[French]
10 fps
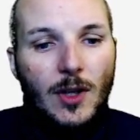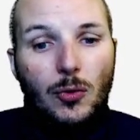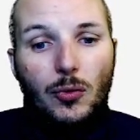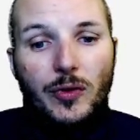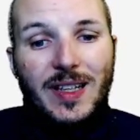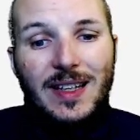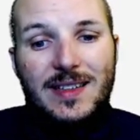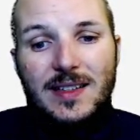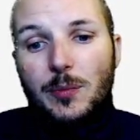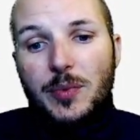Donc ça
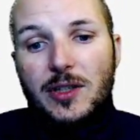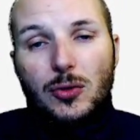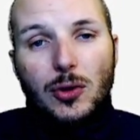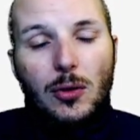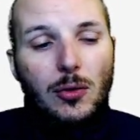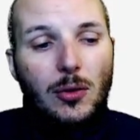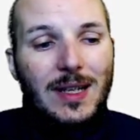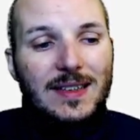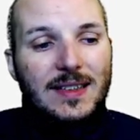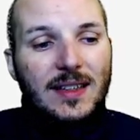reste un pic encore
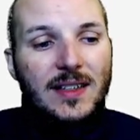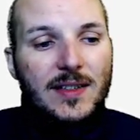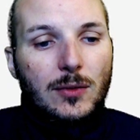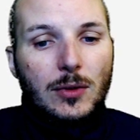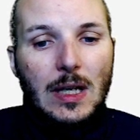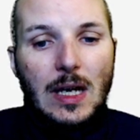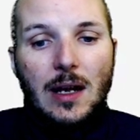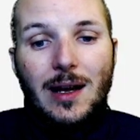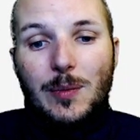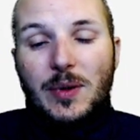intéressant.
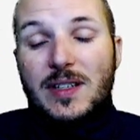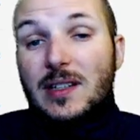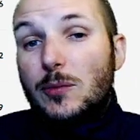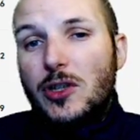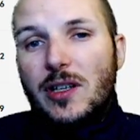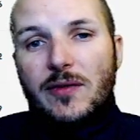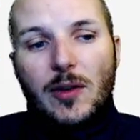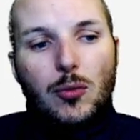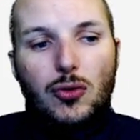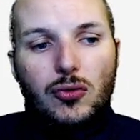Après, sa moyenne
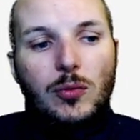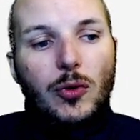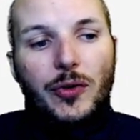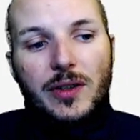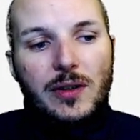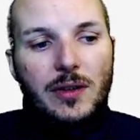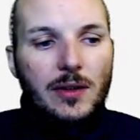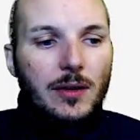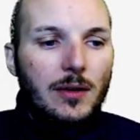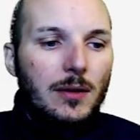va beaucoup
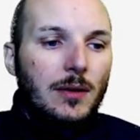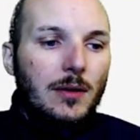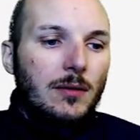monter.